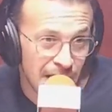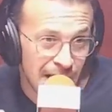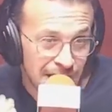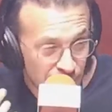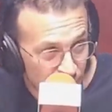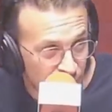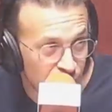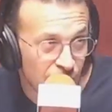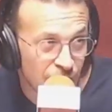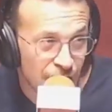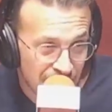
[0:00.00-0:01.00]
la
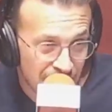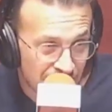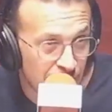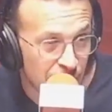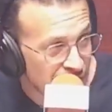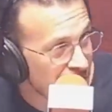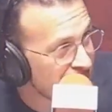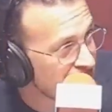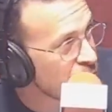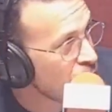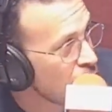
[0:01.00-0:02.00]
situación que estamos
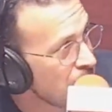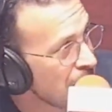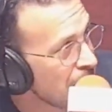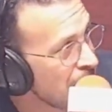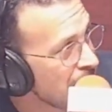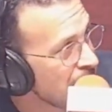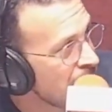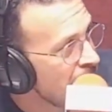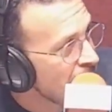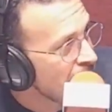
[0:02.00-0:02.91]
atravesando económicamente,